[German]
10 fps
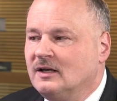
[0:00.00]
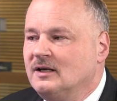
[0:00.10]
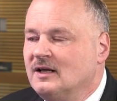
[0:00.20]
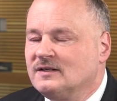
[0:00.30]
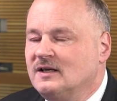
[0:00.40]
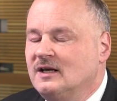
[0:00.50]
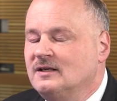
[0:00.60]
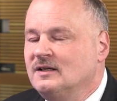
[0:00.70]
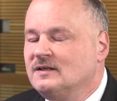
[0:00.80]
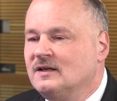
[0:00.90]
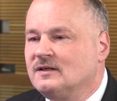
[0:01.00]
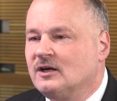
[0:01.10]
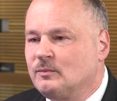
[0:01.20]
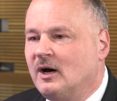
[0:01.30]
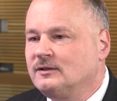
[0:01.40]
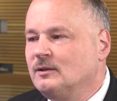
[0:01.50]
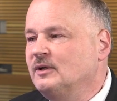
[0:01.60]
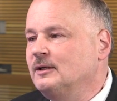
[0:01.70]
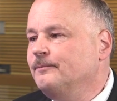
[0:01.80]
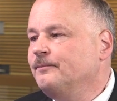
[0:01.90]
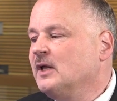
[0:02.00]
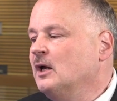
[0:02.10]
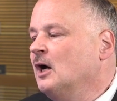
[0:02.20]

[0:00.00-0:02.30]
den ESG-Indizes erspart geblieben.